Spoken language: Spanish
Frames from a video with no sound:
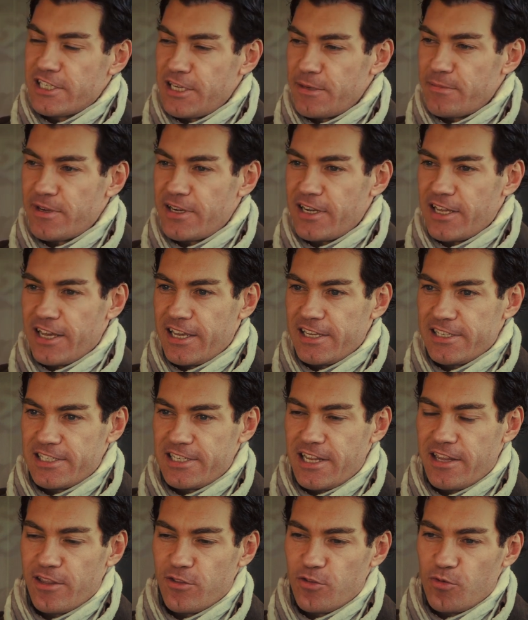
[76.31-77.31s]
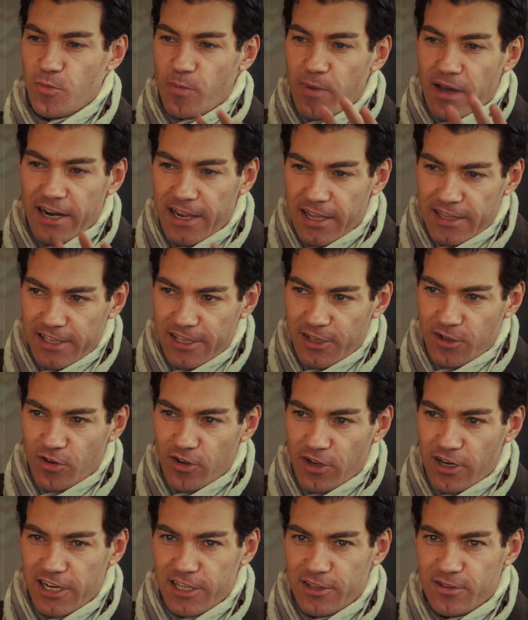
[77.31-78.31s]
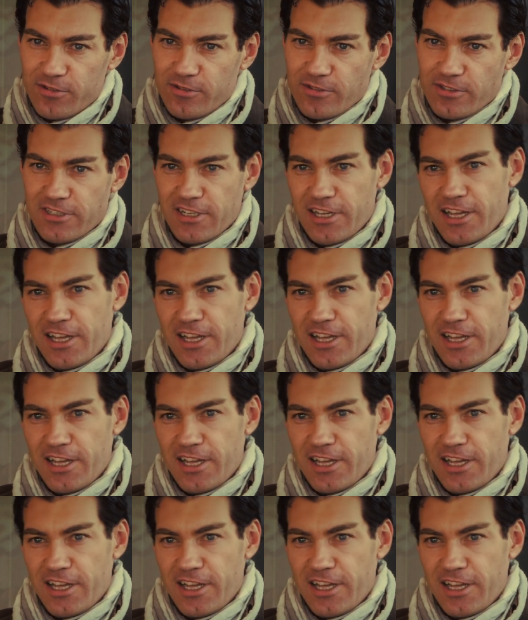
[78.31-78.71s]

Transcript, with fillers: semana que estás haciendo un marketing concreto,